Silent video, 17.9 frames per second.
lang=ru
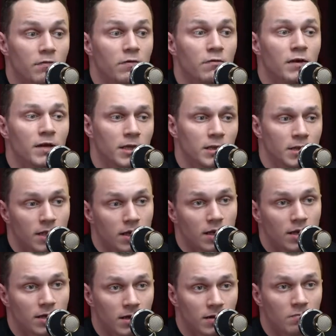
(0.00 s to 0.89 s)
фаворит,
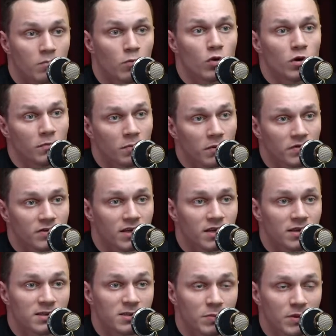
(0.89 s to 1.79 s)
так как я более
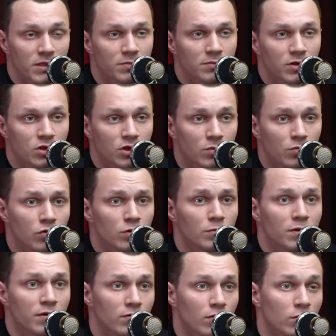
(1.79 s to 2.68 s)
профессиональный спортсмен, чем
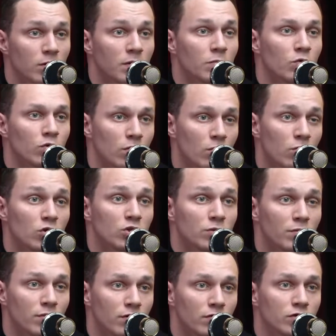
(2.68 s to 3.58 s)
он, и провел намного
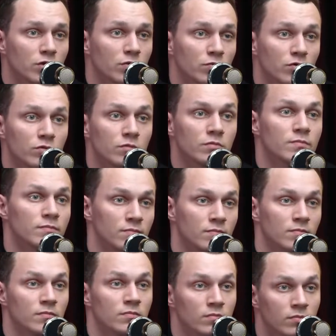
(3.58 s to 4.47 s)
больше боев, чем он
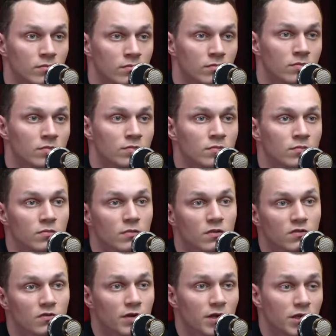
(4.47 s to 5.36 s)

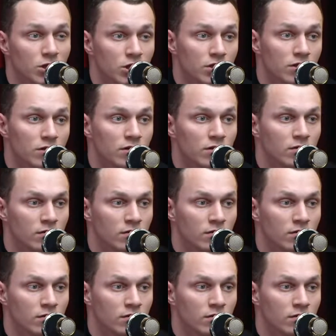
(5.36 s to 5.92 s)
в своей жизни.